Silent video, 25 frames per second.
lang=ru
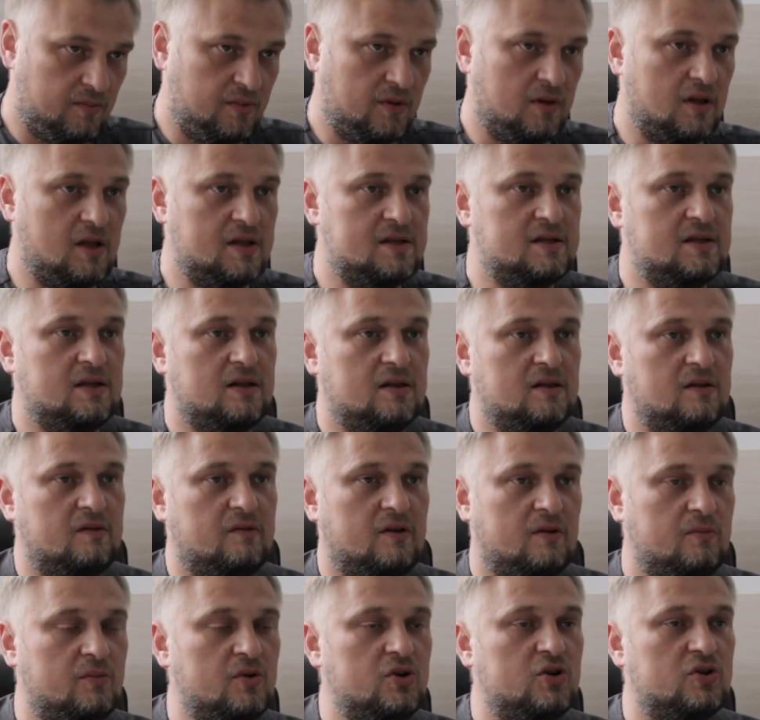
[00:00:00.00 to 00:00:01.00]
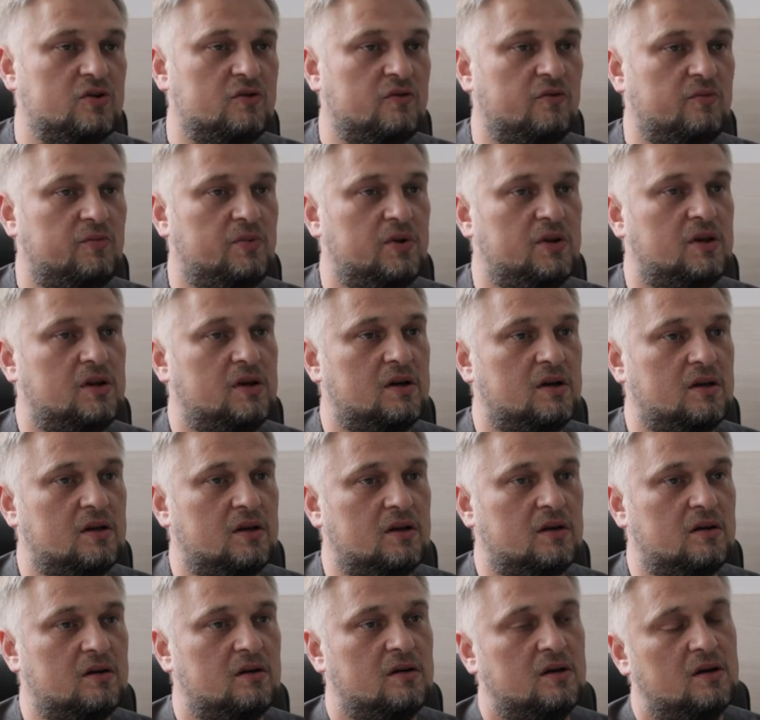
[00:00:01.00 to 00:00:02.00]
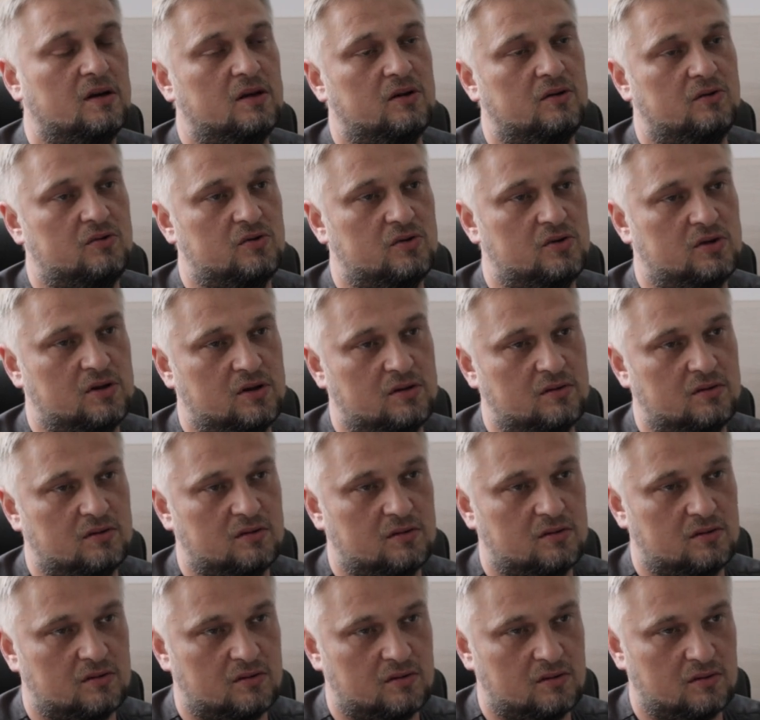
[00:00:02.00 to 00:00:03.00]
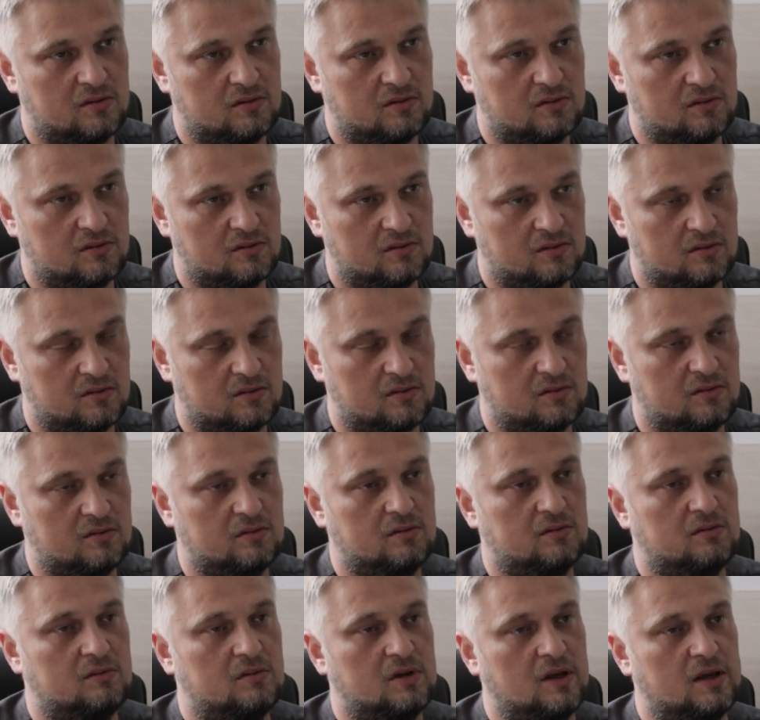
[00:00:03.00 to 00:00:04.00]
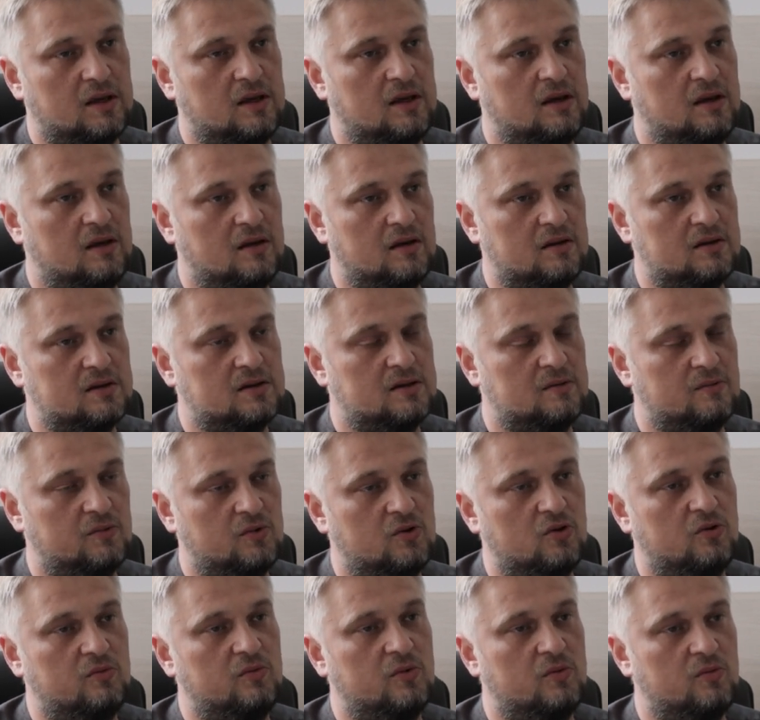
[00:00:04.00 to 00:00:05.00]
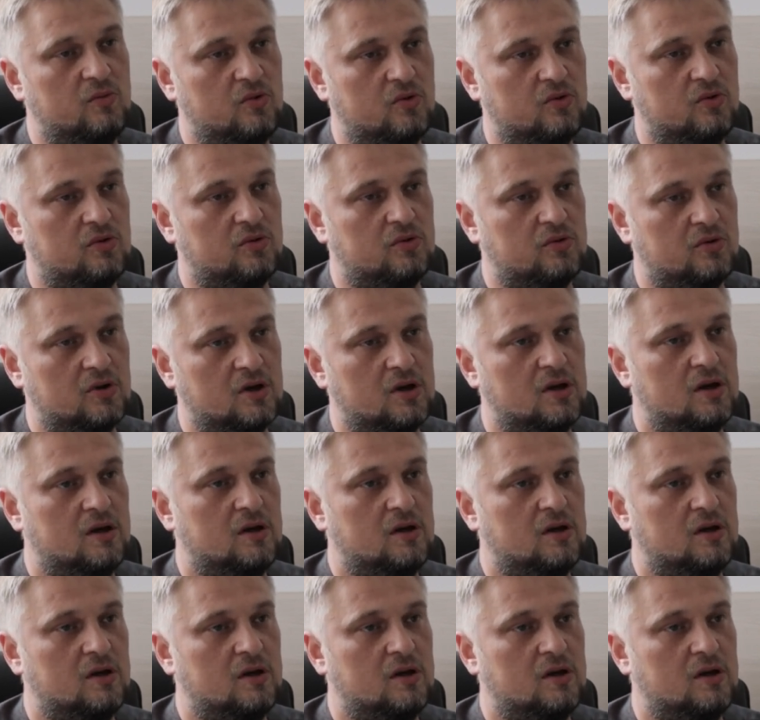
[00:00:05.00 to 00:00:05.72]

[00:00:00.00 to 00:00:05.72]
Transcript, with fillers: полноценного обычного питания. То есть такие симптомы могут